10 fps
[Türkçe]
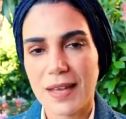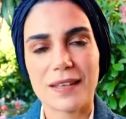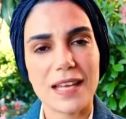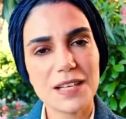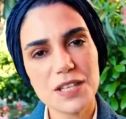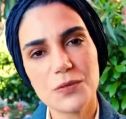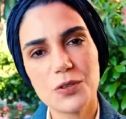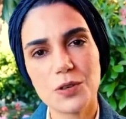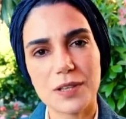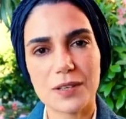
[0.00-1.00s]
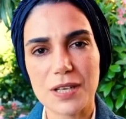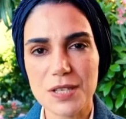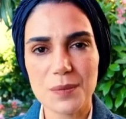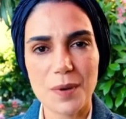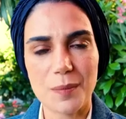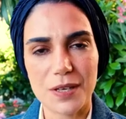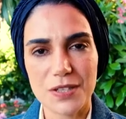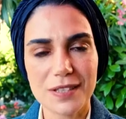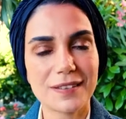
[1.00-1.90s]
Gelecek videoları kaçırmamak için